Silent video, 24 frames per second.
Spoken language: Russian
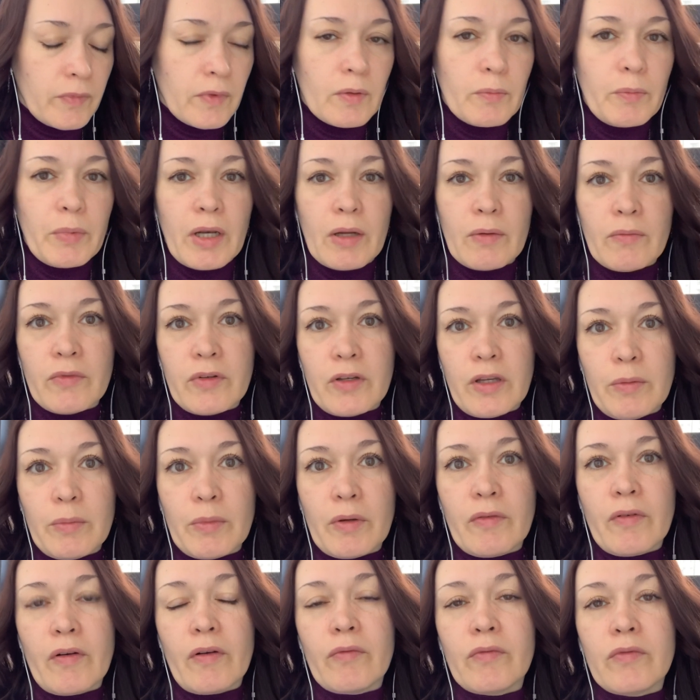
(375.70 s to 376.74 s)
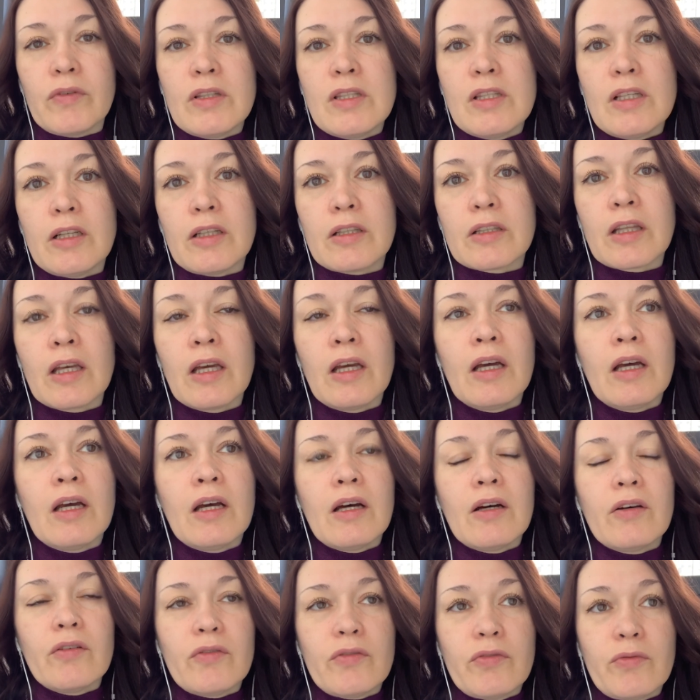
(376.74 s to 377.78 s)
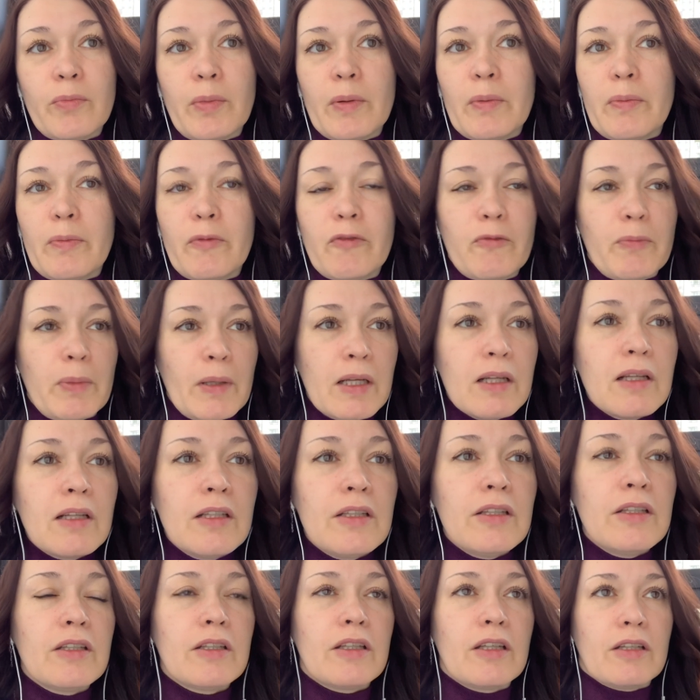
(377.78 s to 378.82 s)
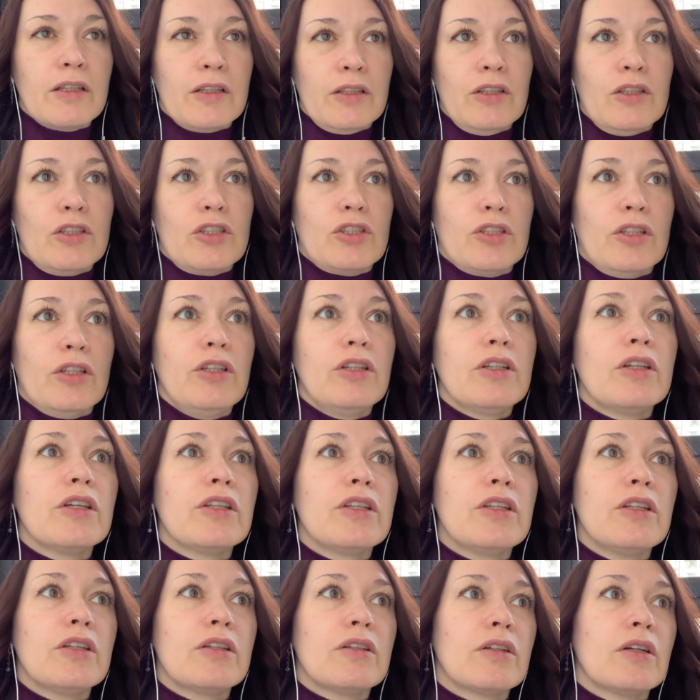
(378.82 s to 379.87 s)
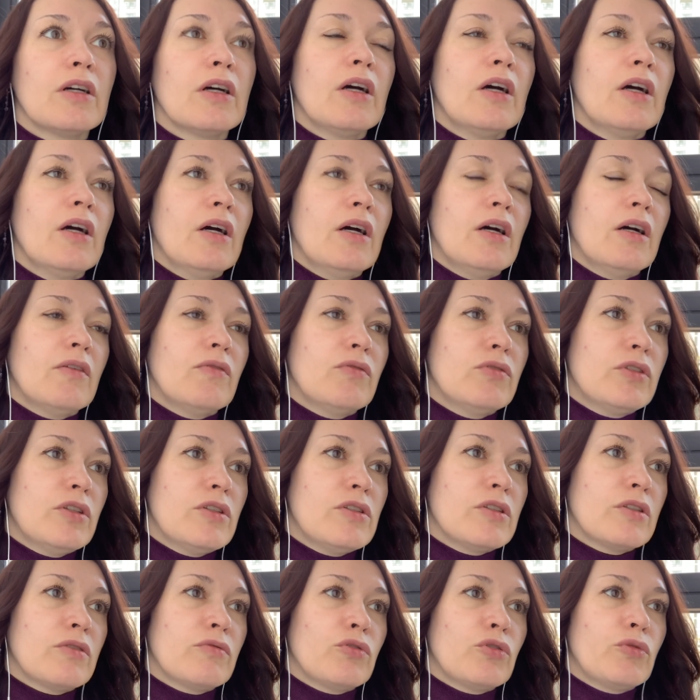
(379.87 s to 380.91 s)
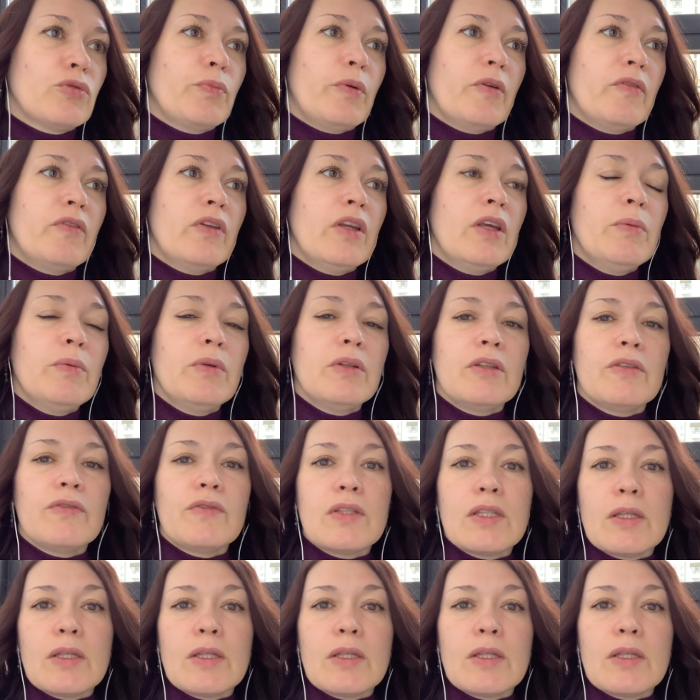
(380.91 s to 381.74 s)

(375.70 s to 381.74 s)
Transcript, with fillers: прям время вам выделят. В, в поликлинике, конечно, никаких вот этих вот по времени.